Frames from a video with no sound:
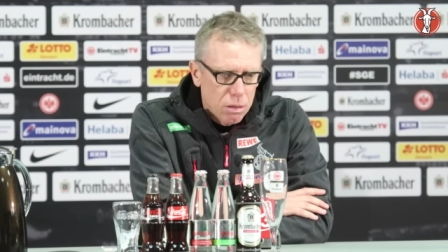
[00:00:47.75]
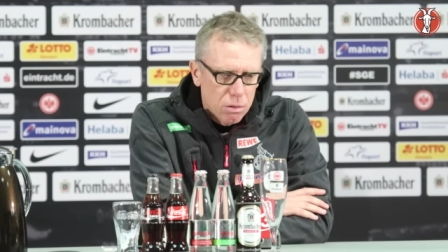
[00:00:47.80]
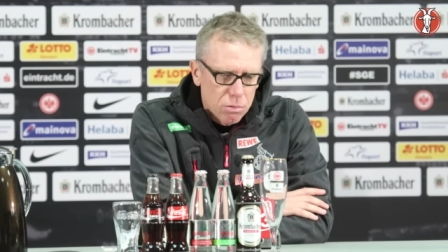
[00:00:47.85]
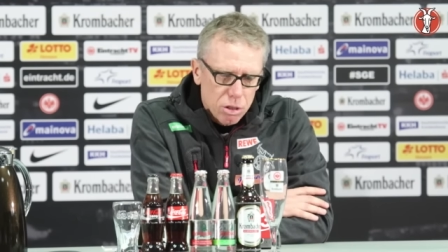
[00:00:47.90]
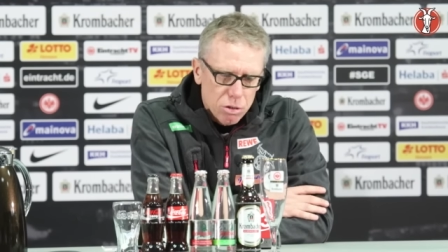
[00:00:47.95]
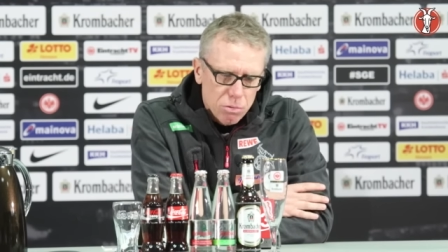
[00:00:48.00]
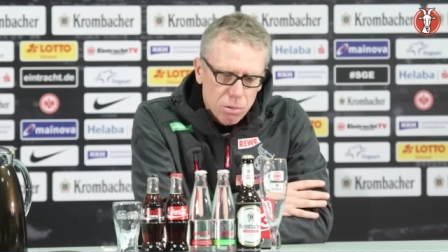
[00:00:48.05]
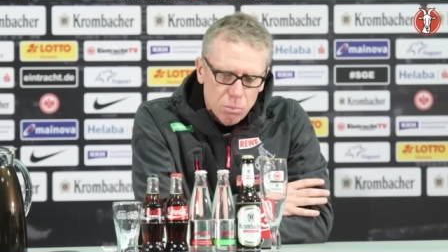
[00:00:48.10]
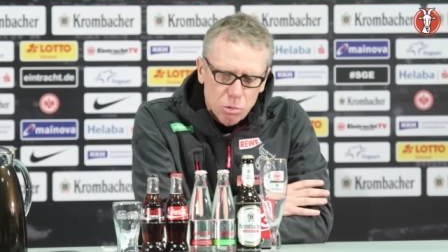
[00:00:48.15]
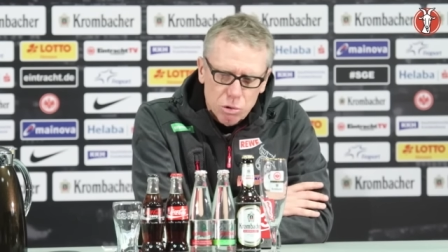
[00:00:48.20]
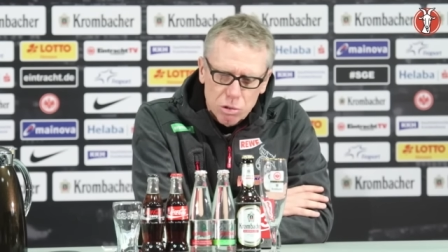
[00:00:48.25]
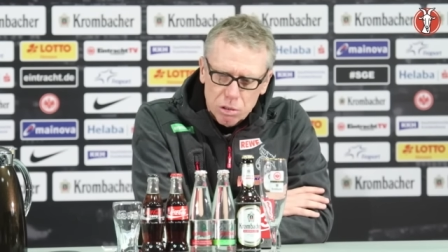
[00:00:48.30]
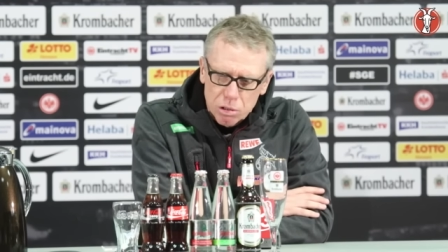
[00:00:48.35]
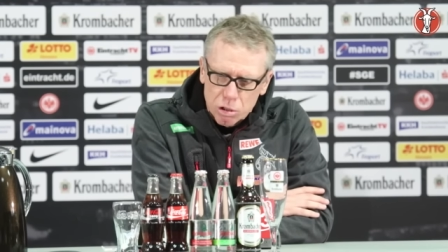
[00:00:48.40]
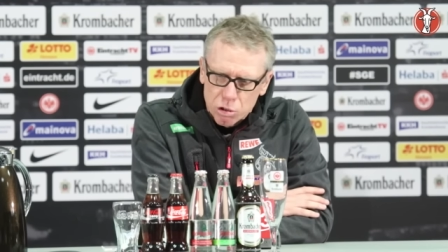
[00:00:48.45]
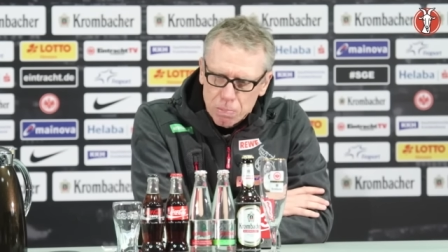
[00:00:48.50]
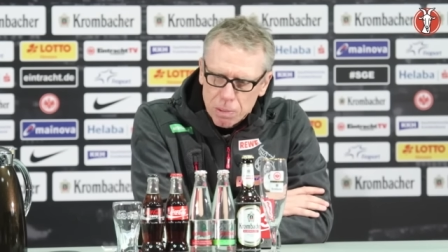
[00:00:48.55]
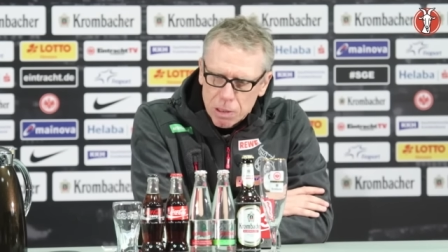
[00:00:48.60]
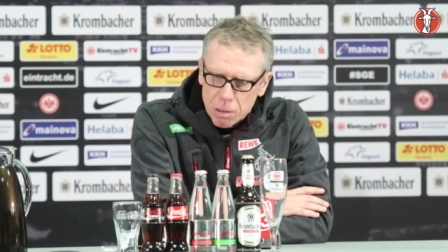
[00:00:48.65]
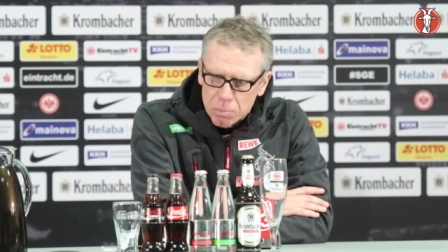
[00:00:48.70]
Deswegen muss ich
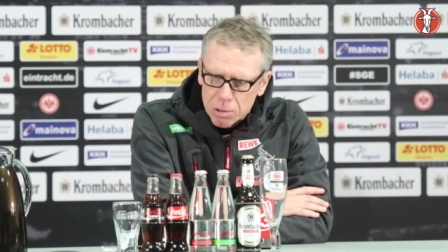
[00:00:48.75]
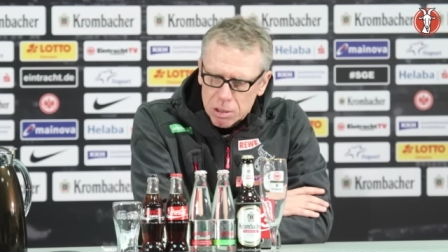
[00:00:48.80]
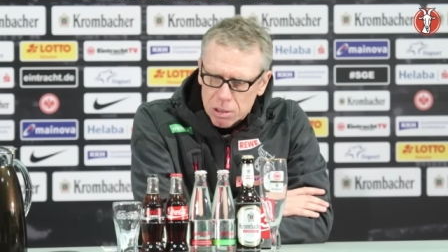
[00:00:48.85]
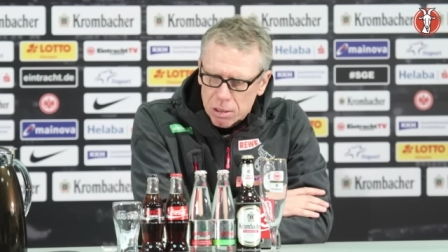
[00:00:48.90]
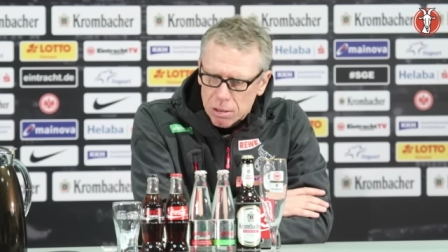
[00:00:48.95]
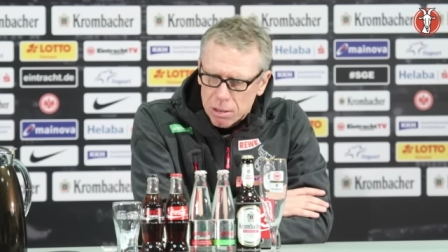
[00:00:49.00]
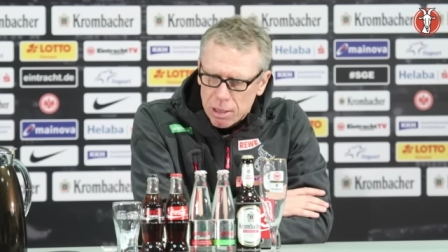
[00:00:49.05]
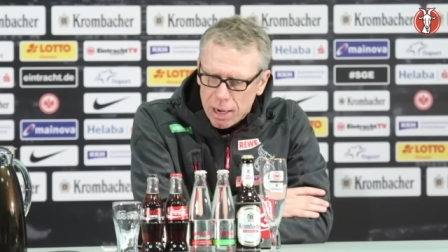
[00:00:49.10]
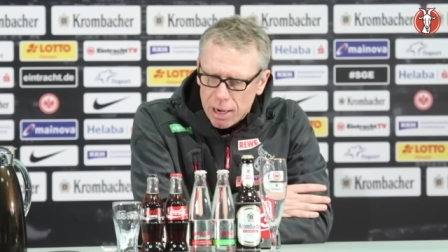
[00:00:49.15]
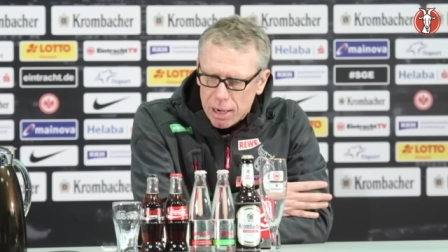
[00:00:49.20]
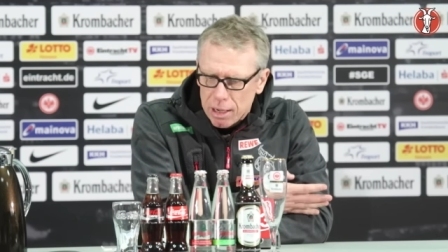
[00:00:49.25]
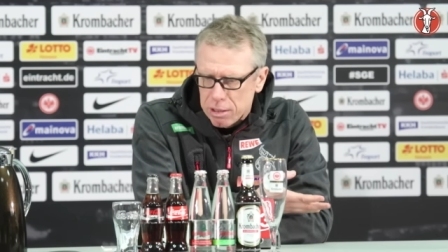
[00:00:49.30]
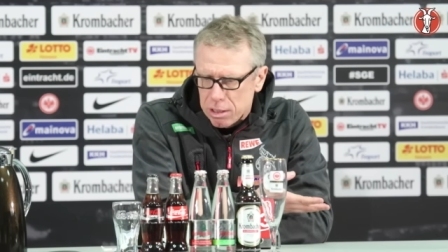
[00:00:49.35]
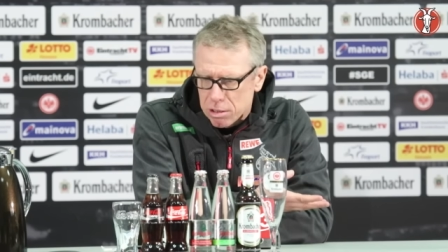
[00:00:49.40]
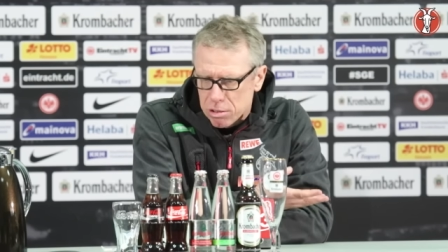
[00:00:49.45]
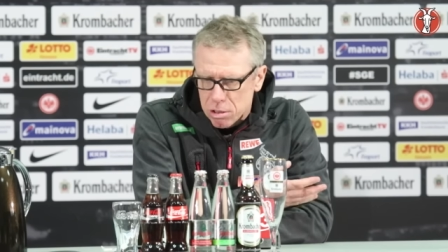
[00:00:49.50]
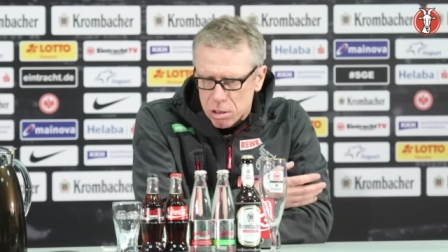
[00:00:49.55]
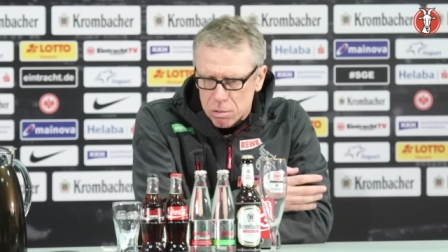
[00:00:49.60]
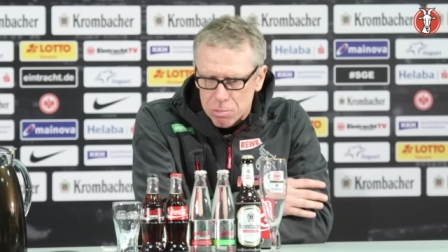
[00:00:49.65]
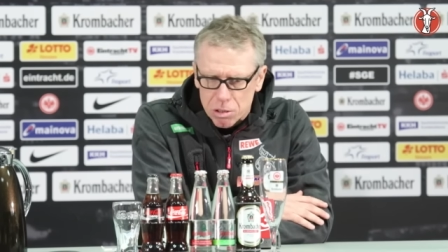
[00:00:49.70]
das Spiel ein bisschen teilen.
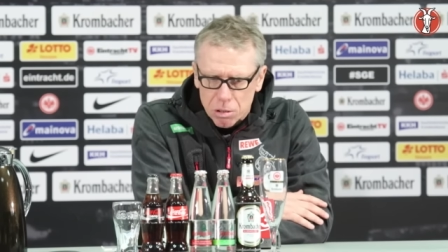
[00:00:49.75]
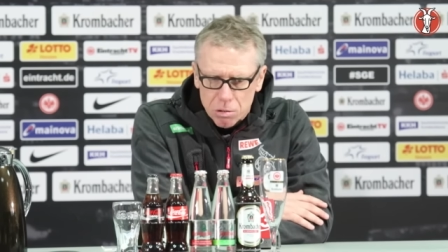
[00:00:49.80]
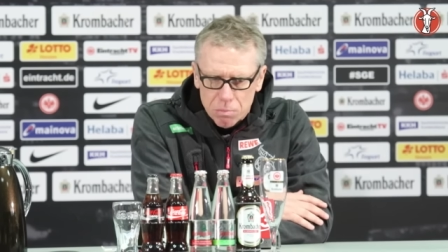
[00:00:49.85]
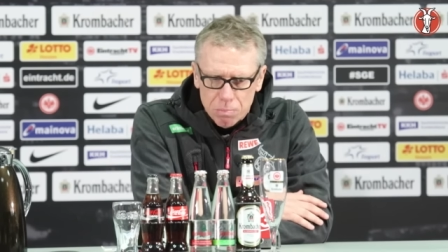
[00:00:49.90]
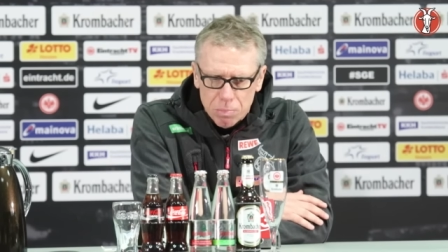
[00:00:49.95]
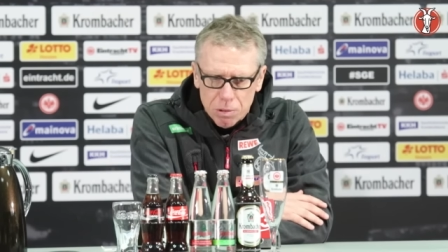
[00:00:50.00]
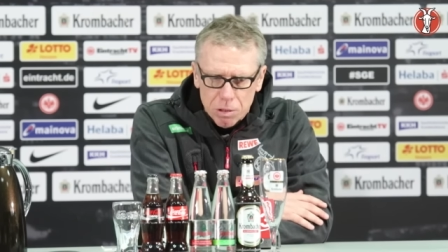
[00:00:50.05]
Erste Halbzeit